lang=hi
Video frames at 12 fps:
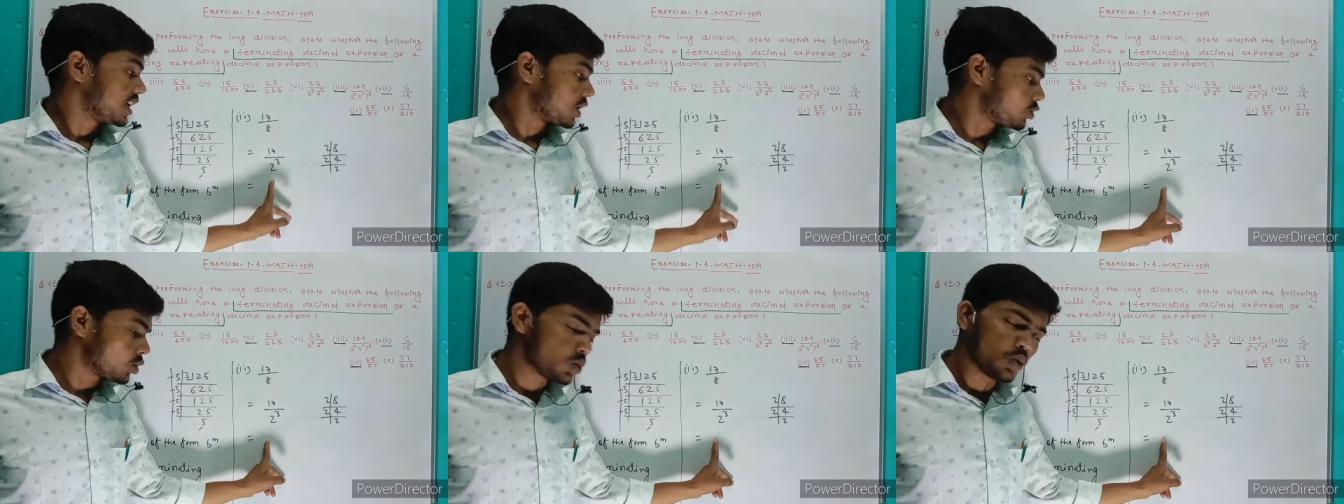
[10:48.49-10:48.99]

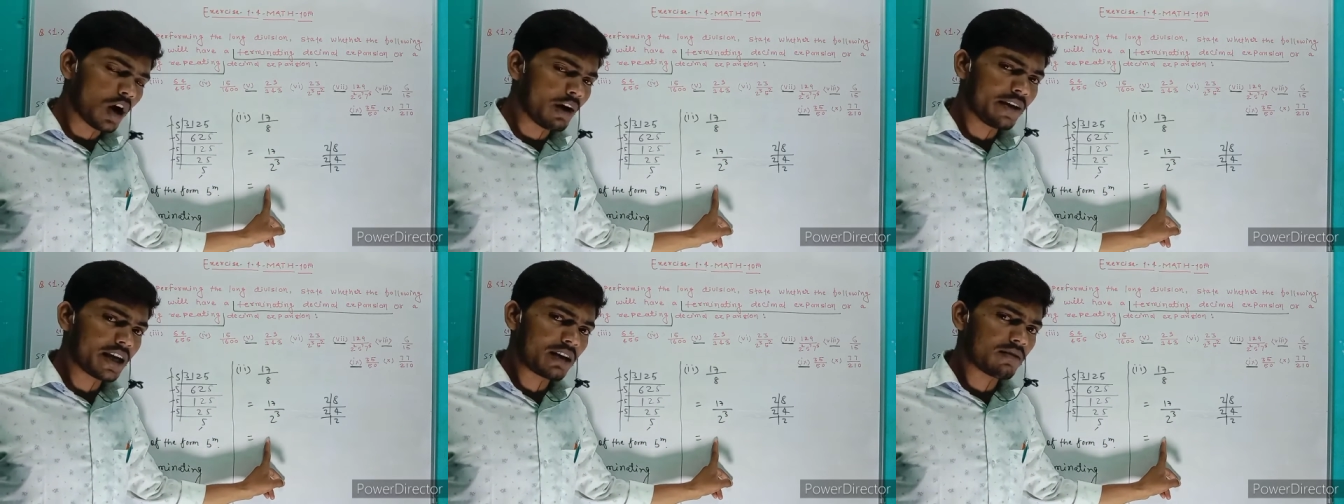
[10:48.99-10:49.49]
या तो टू
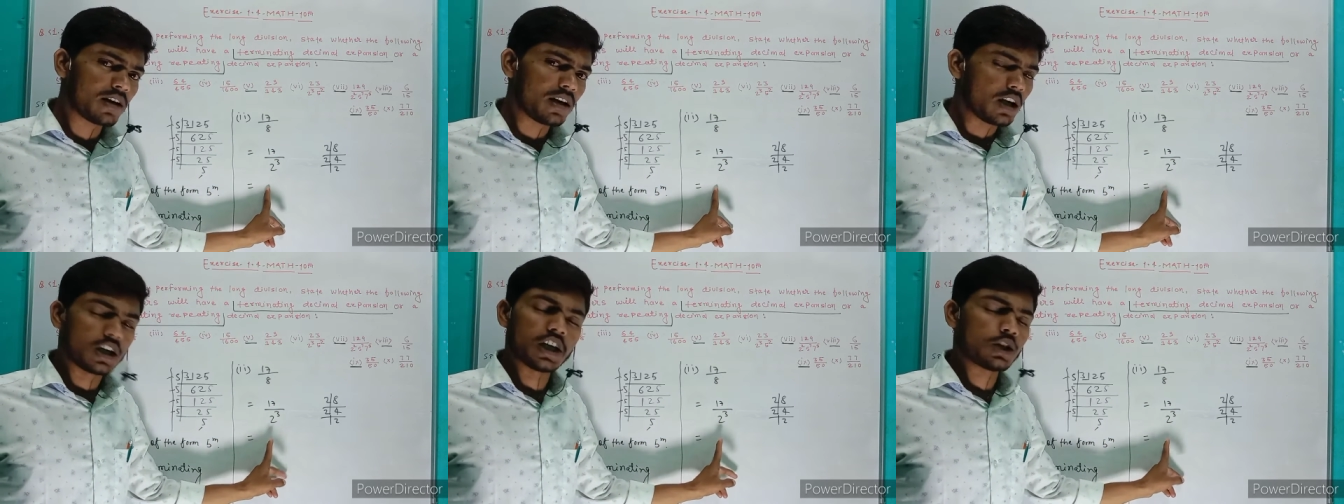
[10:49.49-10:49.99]
आवे केवल
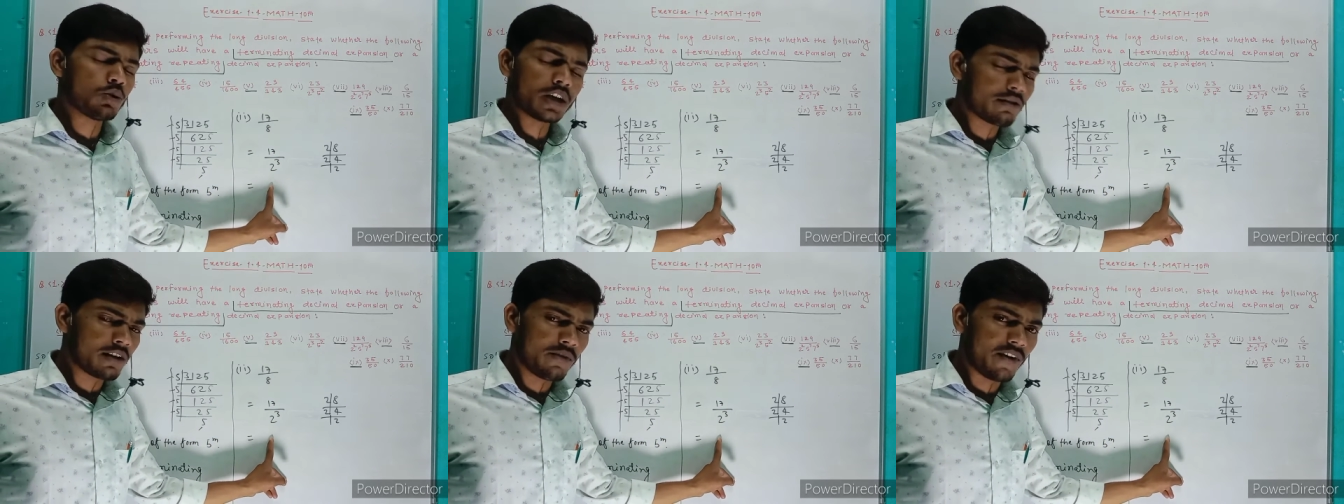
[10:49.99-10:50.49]
या तो
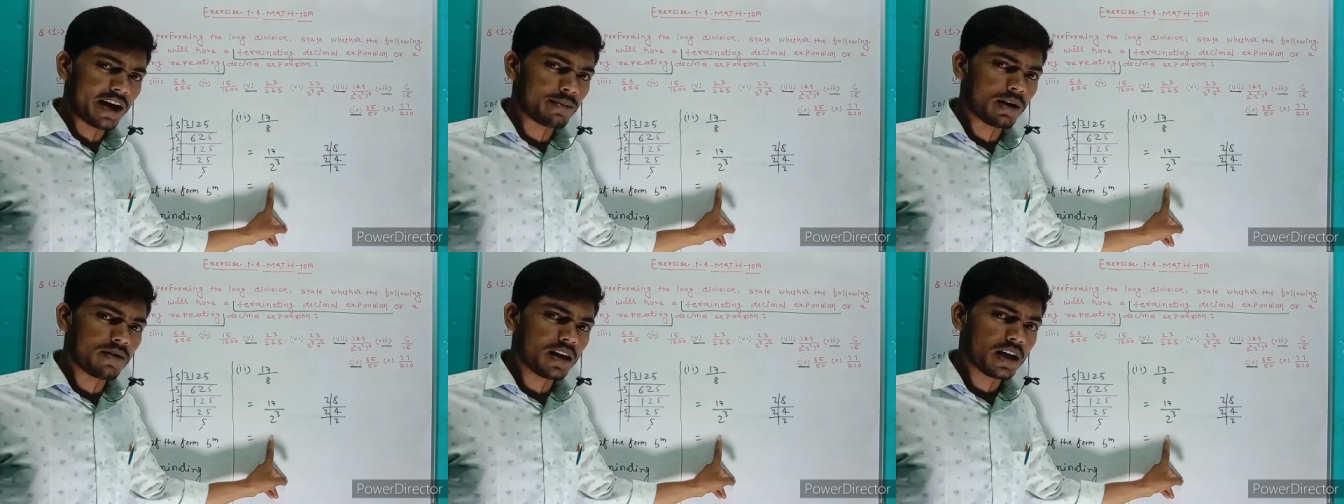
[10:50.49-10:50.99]
केवल
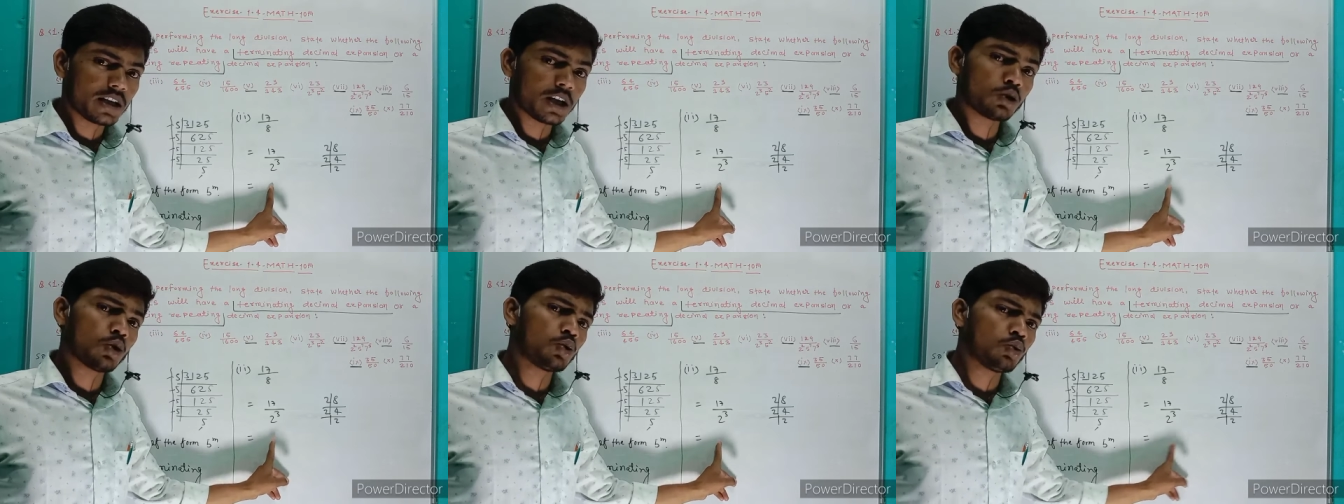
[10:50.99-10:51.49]
फाइव आवे
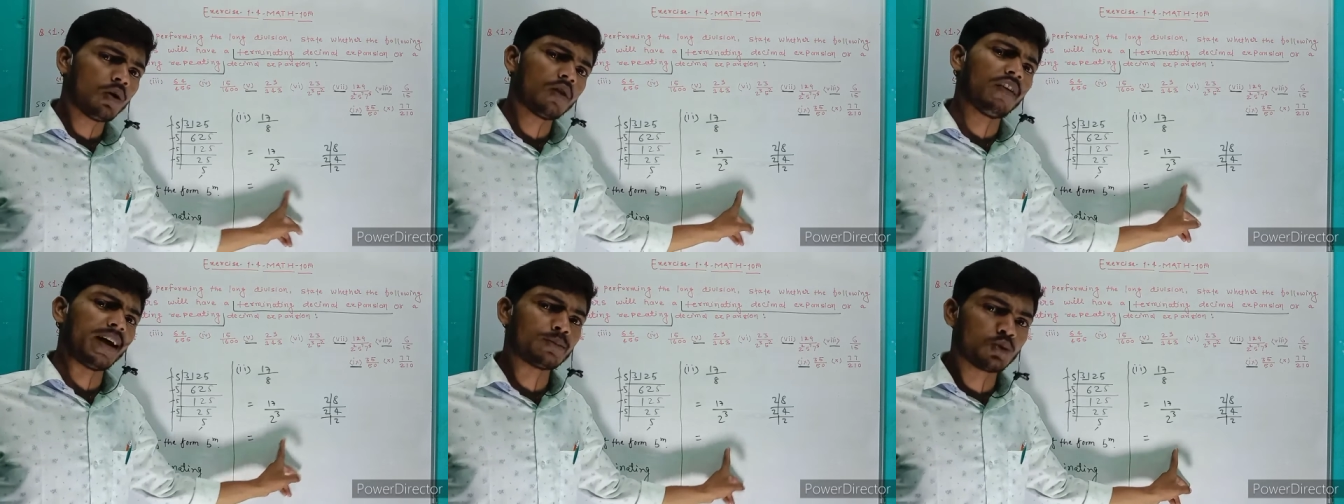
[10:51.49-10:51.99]
या तो टू
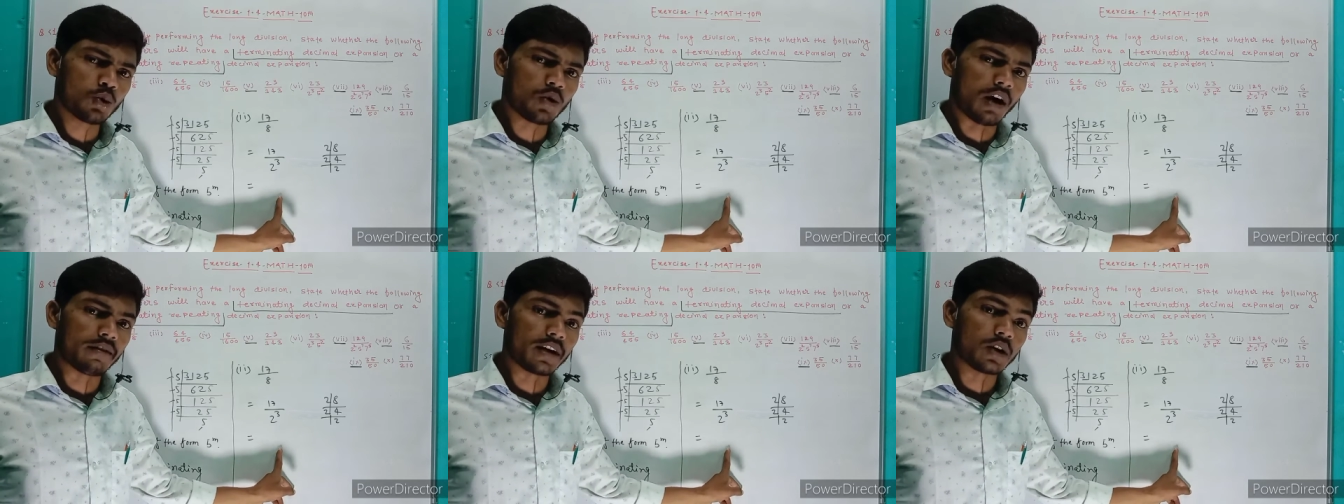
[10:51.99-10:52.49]
और फाइव
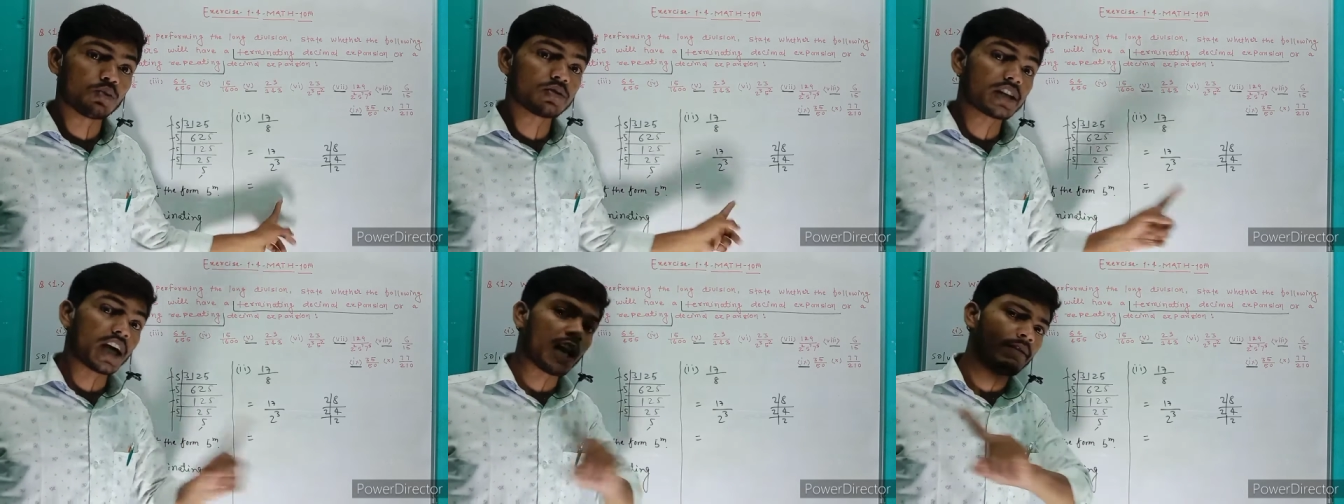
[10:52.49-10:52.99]
दोनों आवे
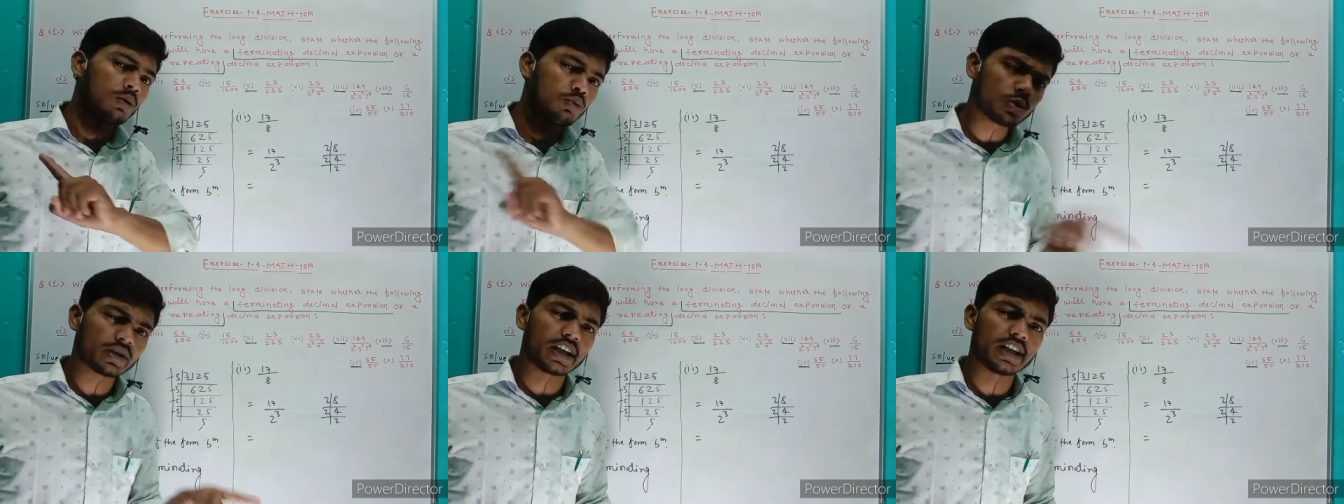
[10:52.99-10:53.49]
उसके अलावा
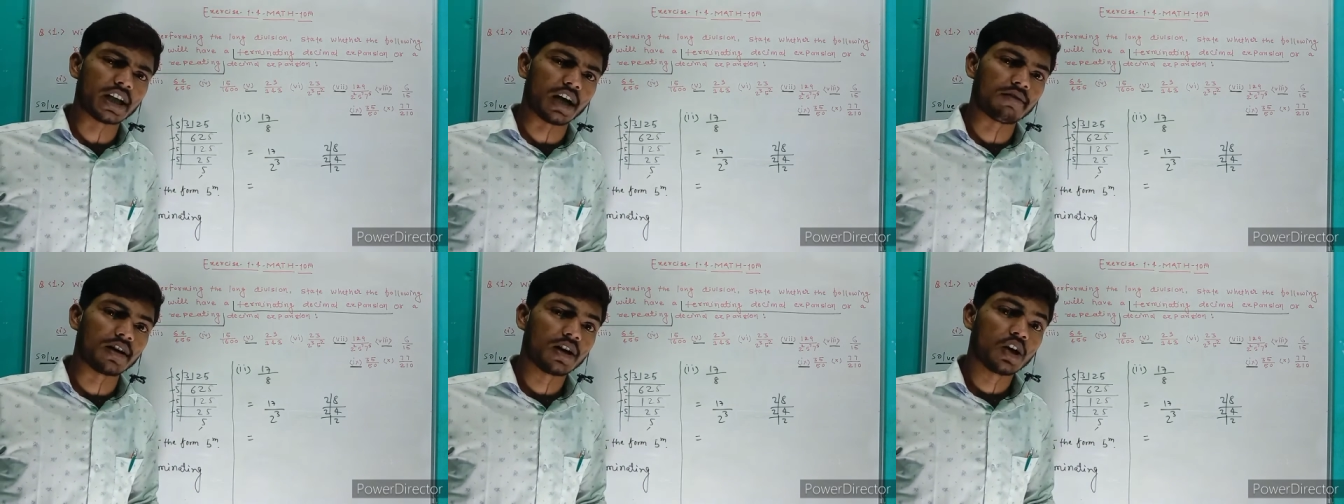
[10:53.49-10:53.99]
कुछ नहीं
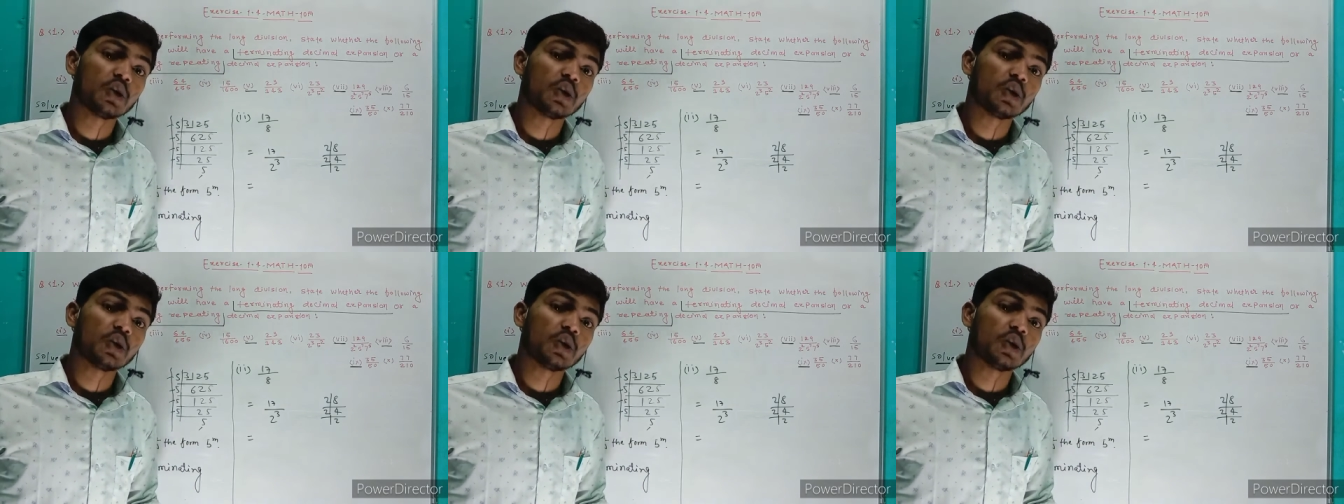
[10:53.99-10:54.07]
आवे